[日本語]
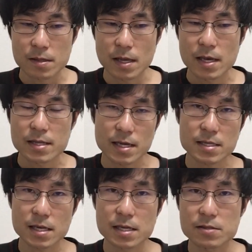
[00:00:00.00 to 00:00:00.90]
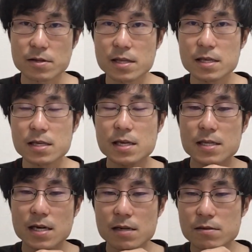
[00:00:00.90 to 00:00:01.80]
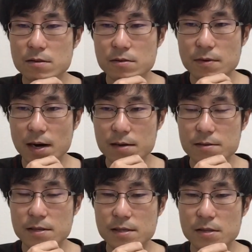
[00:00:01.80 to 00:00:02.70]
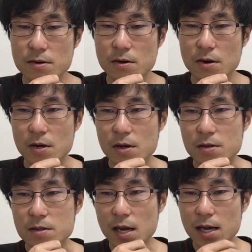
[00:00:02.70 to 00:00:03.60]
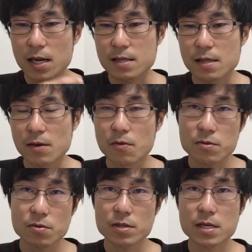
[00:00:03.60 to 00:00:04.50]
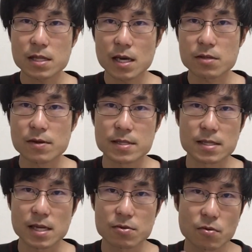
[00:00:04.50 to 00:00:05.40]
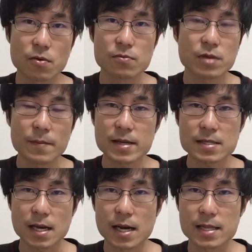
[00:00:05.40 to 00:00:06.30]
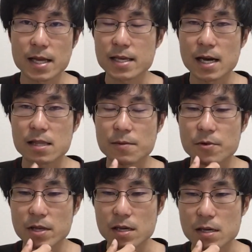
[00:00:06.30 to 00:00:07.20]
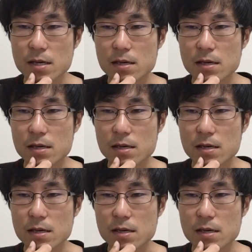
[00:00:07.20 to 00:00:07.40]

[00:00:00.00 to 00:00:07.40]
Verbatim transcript: で確かにそれで人気が下がるっていうのはあるんですけどだからって本当に行きたい人は絶対そこ受けますから何があってもね。